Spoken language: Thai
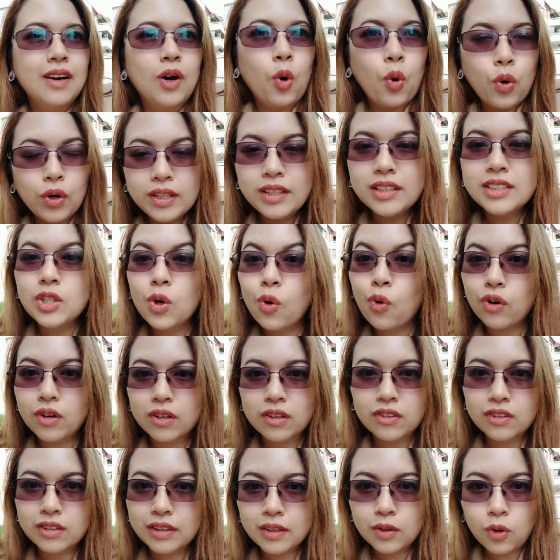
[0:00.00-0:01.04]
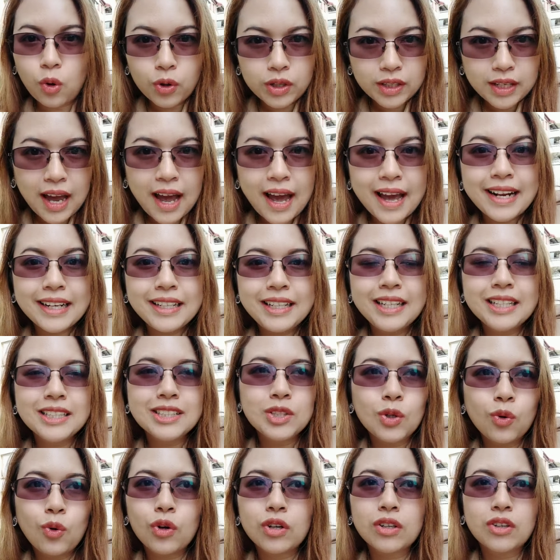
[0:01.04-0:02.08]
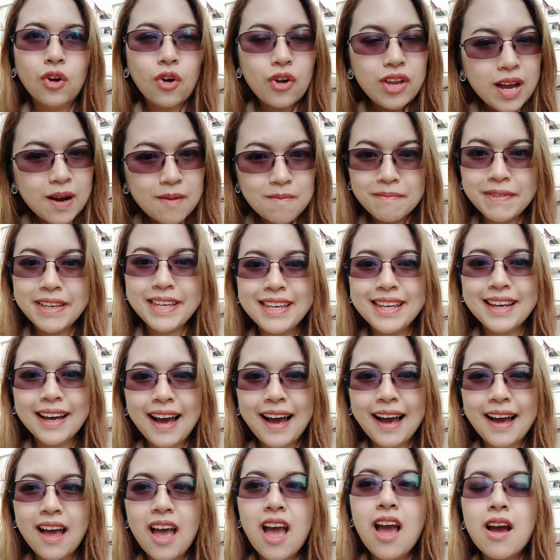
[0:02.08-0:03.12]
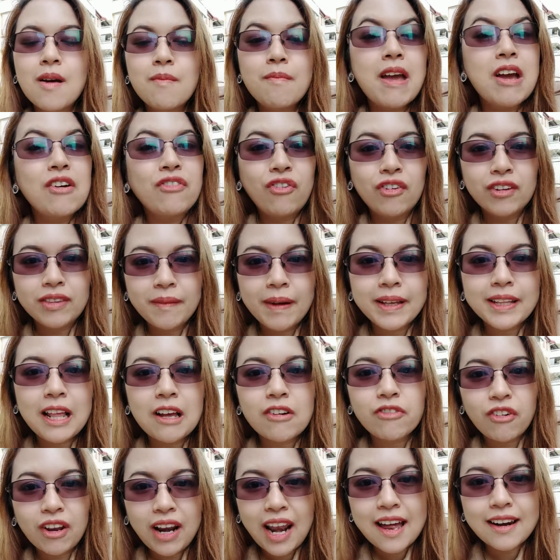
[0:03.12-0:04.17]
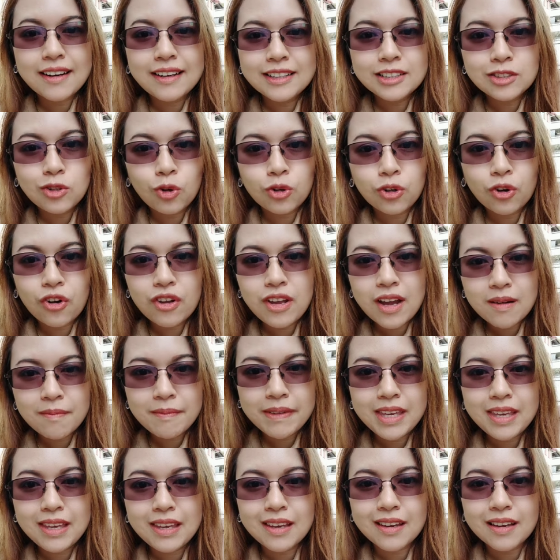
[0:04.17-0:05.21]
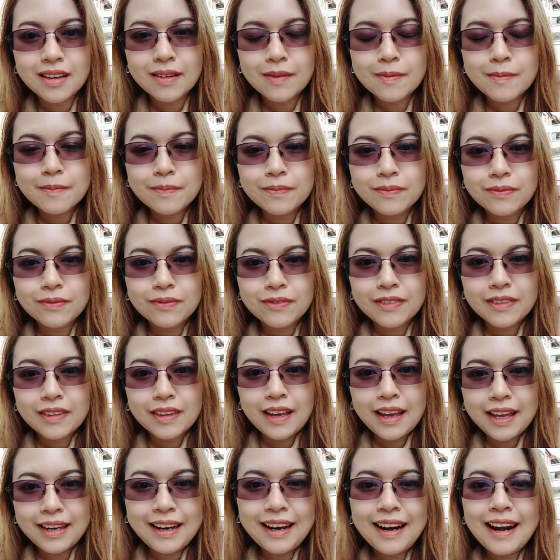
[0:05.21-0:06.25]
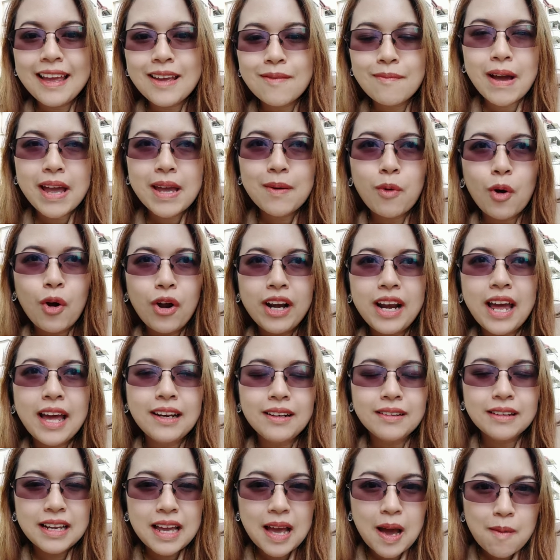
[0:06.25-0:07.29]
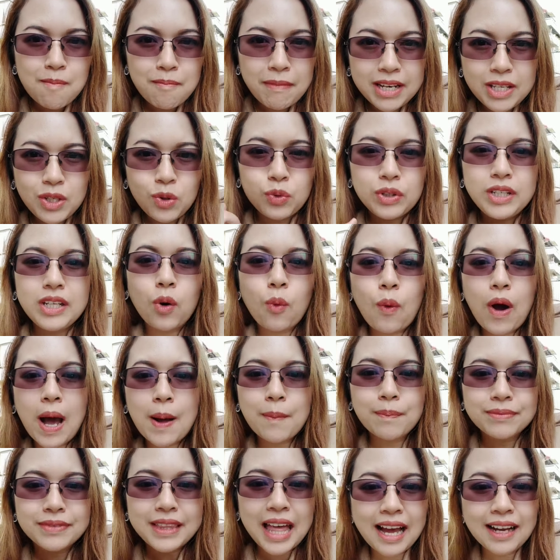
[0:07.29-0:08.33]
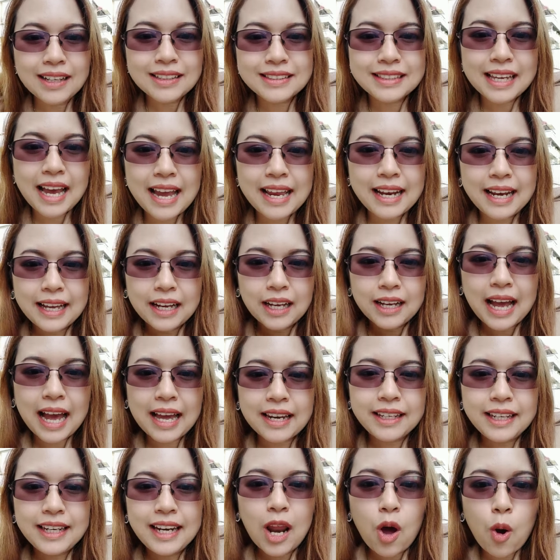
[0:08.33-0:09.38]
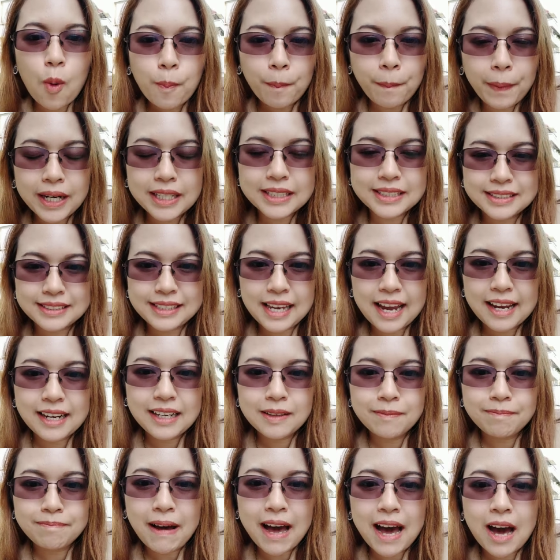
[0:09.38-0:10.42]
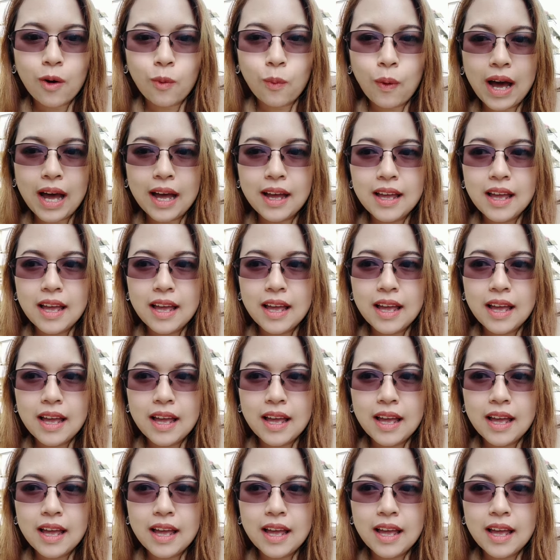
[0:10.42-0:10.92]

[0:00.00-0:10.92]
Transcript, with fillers: คนโสด คนไทยที่โสดก็ยังมีค่ะ แม้แม้แต่ฝรั่งที่โสดก็ยังมี เห็นอะไรไหมเพราะฉะนั้นมันอยู่ที่ความตั้งใจและการที่เราเปิดใจหรือเปล่าว่า